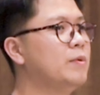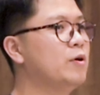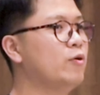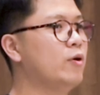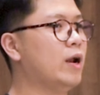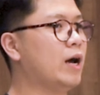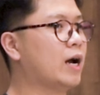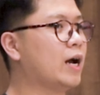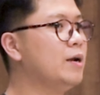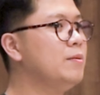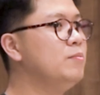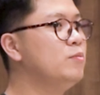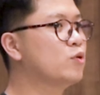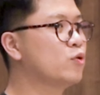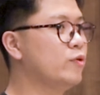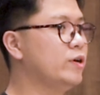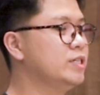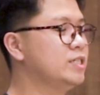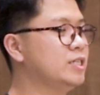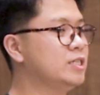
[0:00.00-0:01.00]
menggunakan
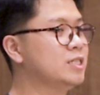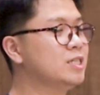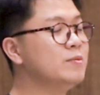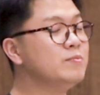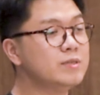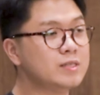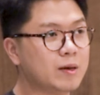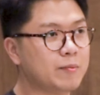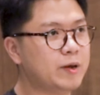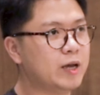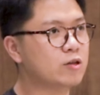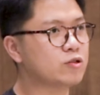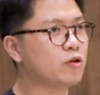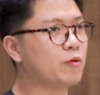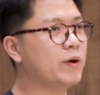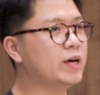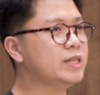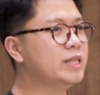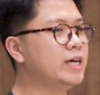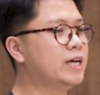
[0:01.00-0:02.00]
brewing system
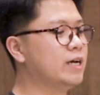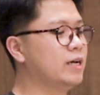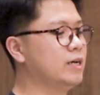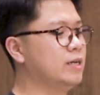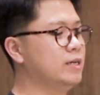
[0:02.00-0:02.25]
semi-automatic